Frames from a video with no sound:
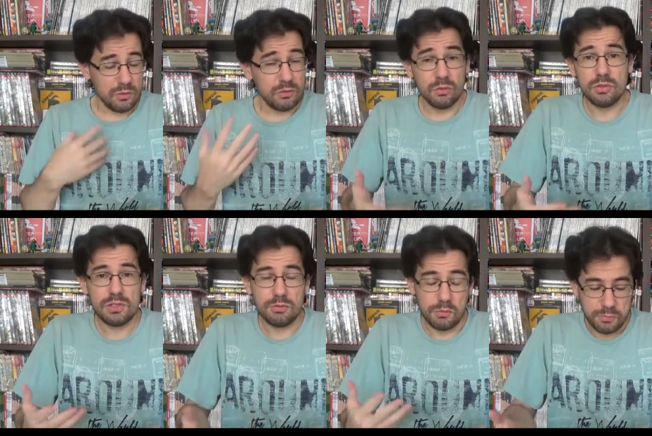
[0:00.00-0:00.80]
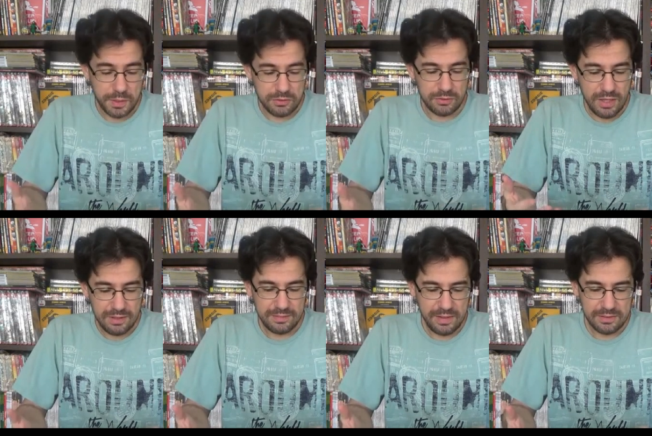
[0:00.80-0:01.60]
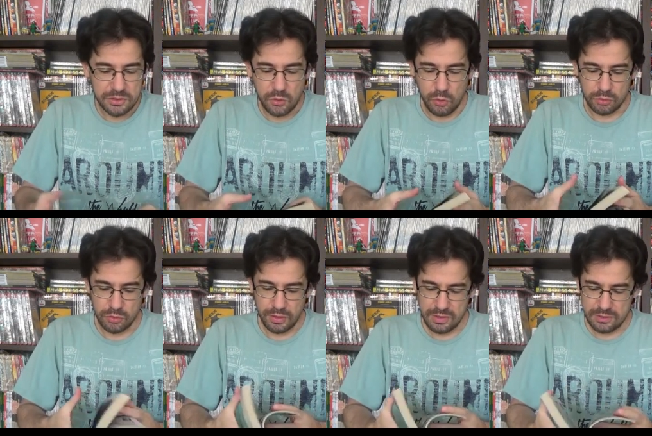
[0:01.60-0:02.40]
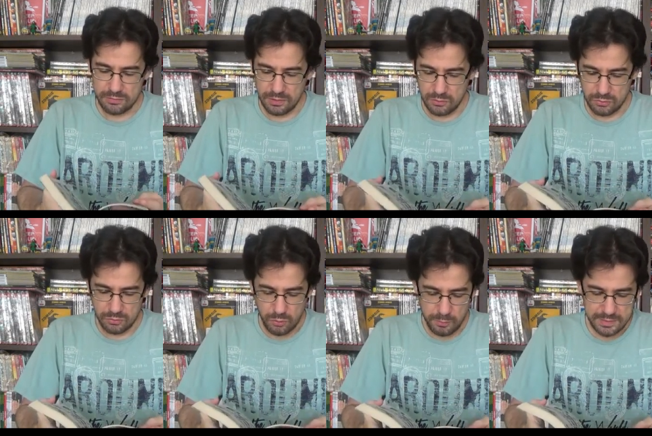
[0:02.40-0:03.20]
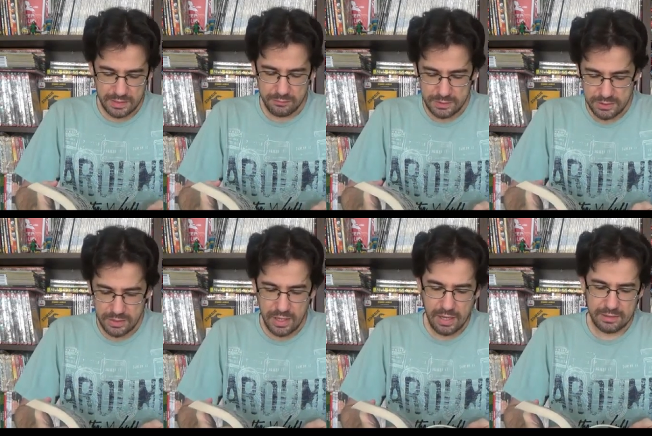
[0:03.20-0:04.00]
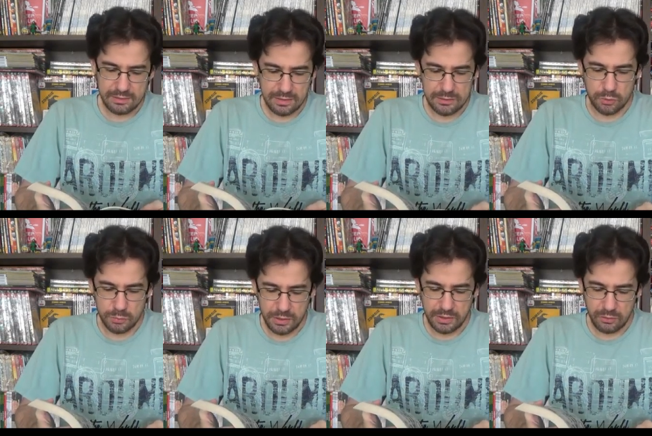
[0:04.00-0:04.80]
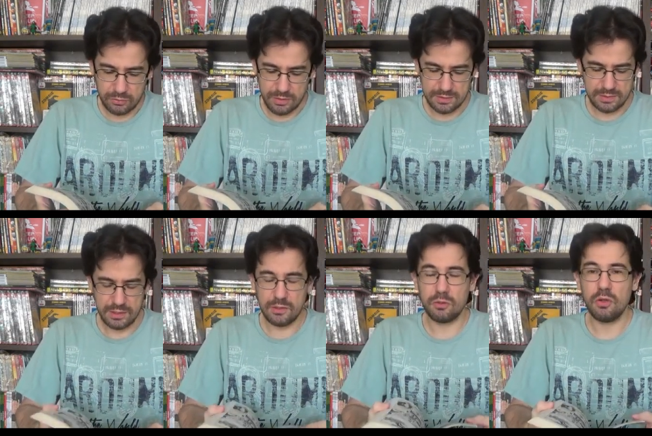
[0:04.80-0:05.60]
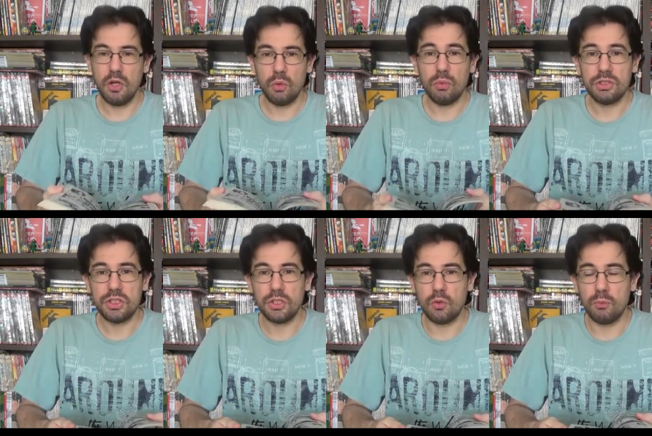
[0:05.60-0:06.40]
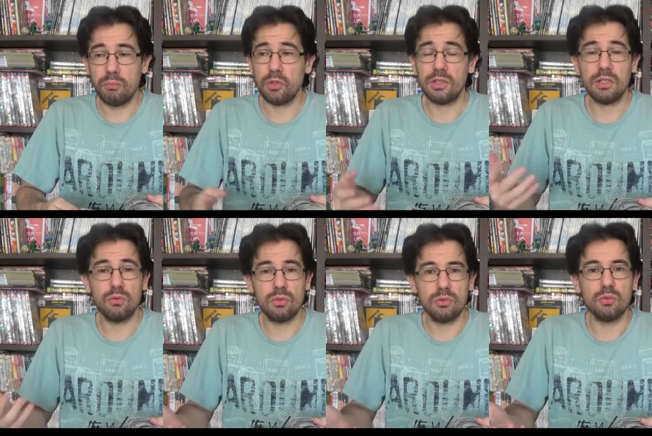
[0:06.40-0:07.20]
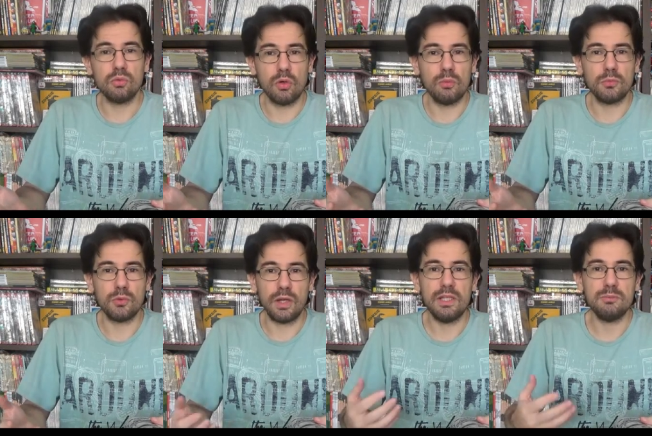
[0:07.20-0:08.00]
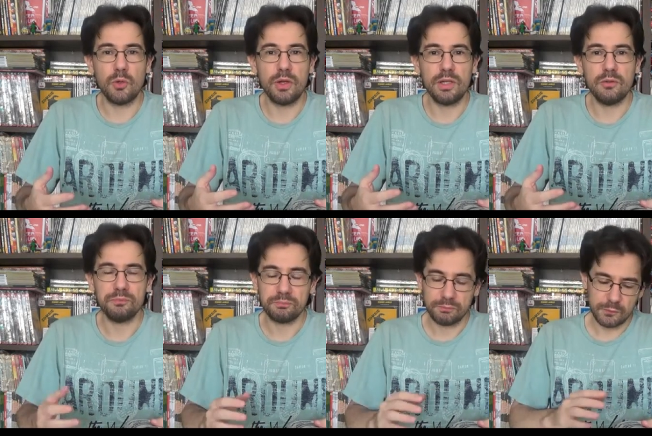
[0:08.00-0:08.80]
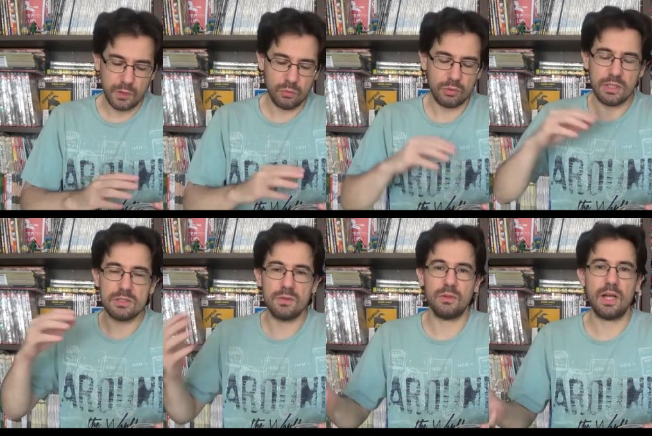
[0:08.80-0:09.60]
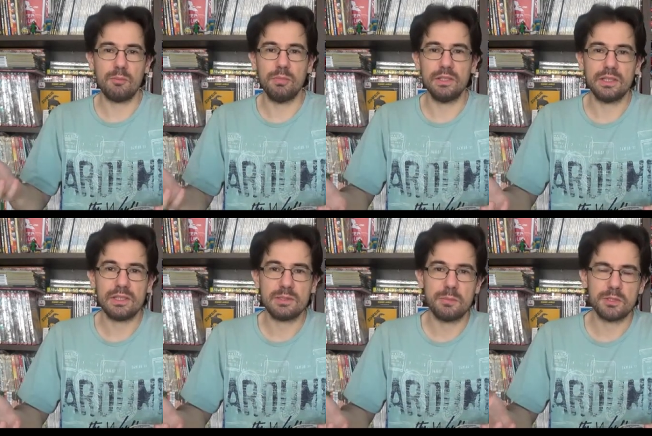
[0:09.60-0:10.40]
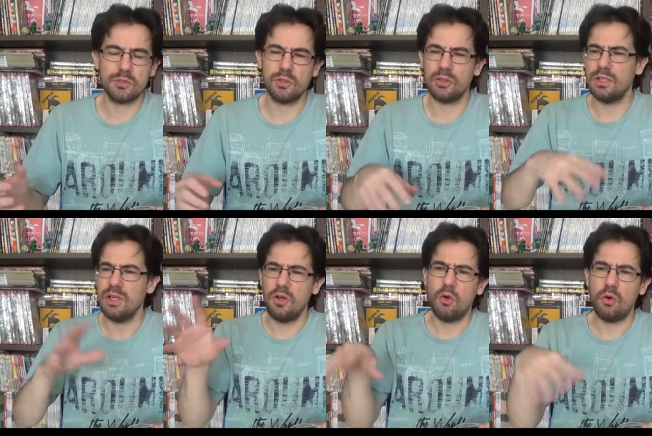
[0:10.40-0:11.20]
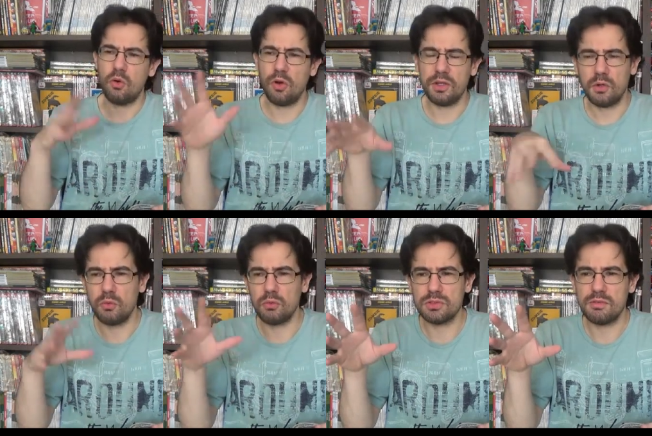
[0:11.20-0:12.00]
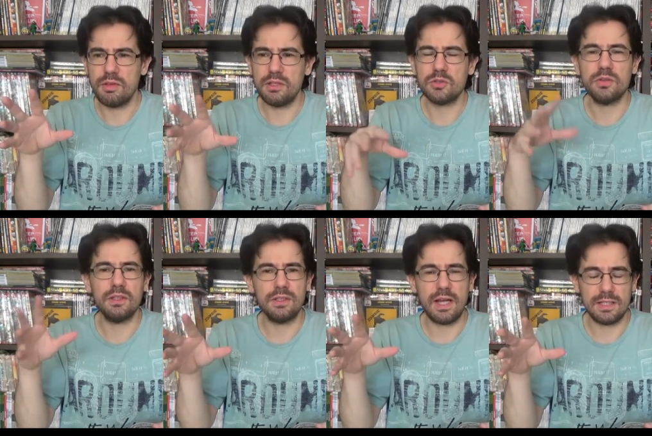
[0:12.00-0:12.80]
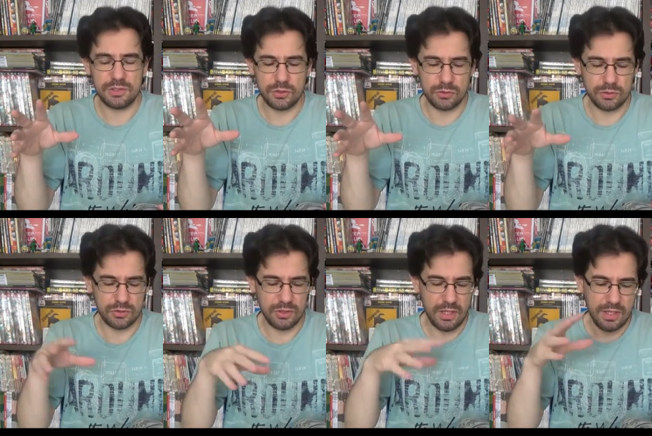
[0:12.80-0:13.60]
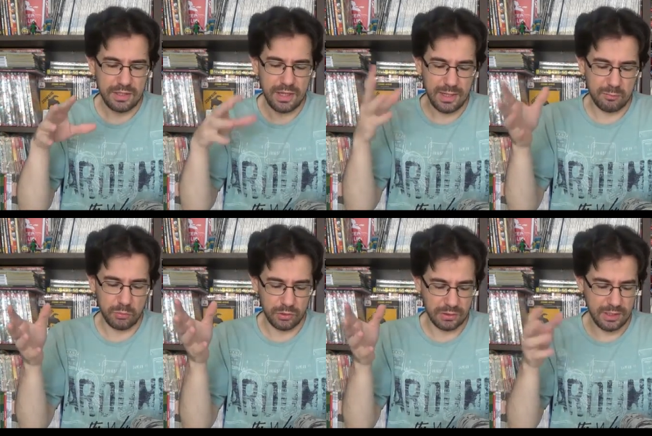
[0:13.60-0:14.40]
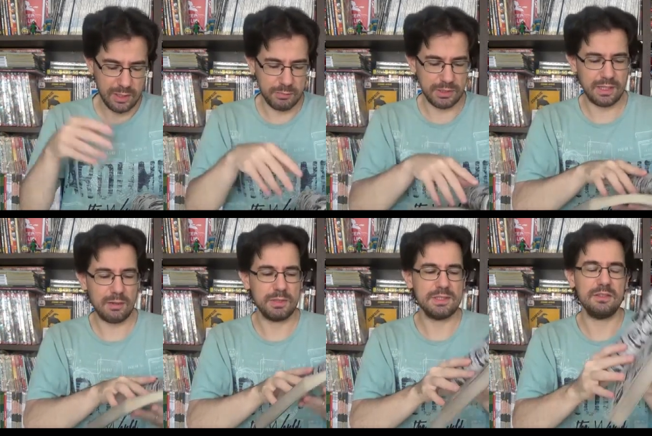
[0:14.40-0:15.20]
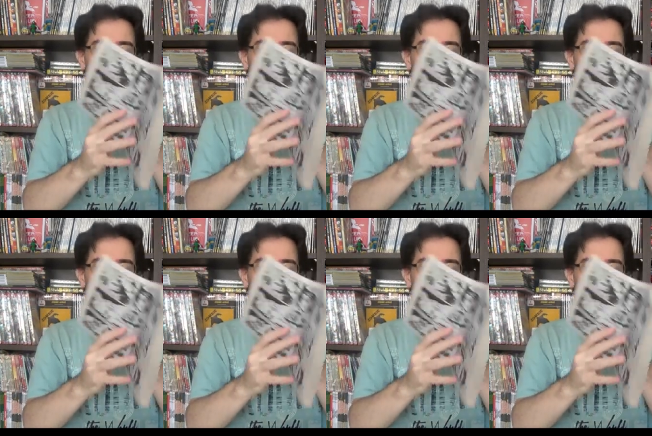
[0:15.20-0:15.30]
No desenvolvimento da Terra de Gonor, eles vão começar a investigar, tentar descobrir o que aconteceu. O antigo portador do tomo, ele morreu. Quando eles vão na cabana dessa pessoa, ocorrem alguns eventos fantásticos que acabou, a cabana acaba sendo